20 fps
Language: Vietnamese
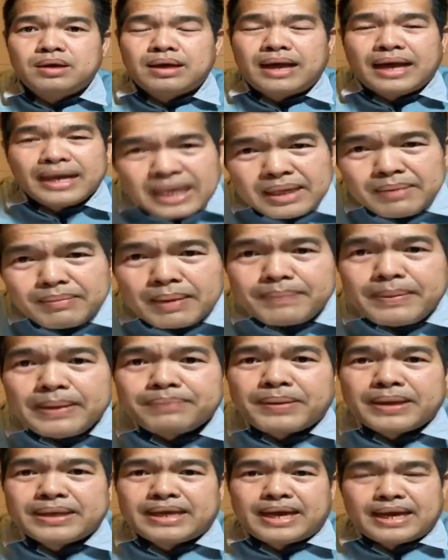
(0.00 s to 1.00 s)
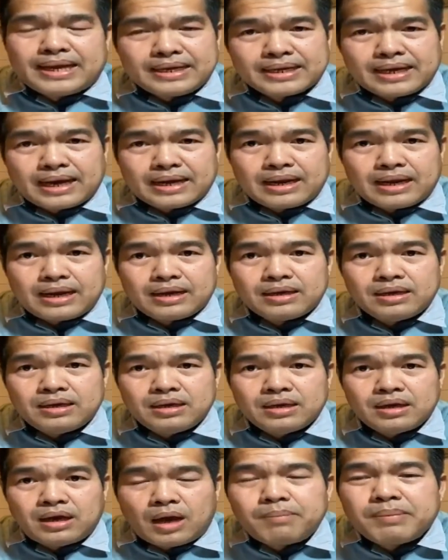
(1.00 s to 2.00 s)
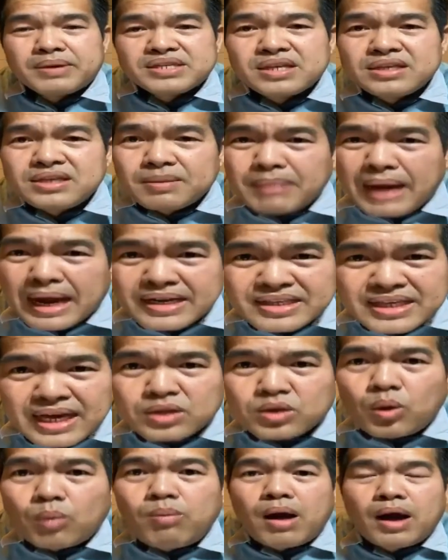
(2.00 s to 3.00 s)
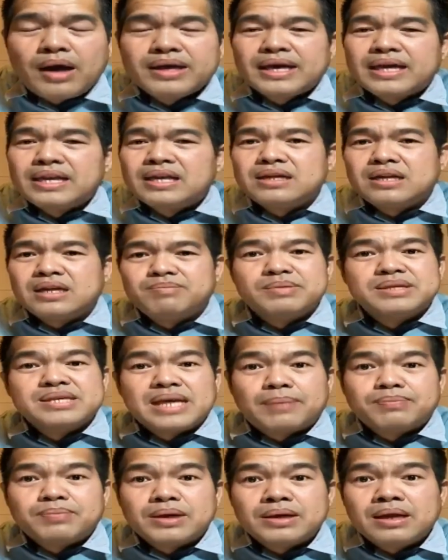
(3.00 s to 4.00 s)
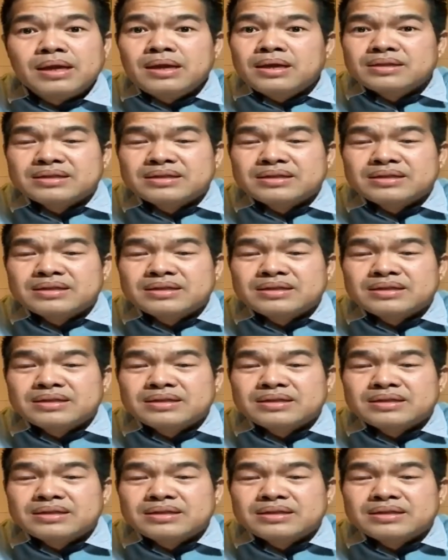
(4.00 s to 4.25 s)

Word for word: hát ấy bà miên bành hàn cả lợn hai bà sinh như ban chặt trung hai kia nên đây mình sắp chết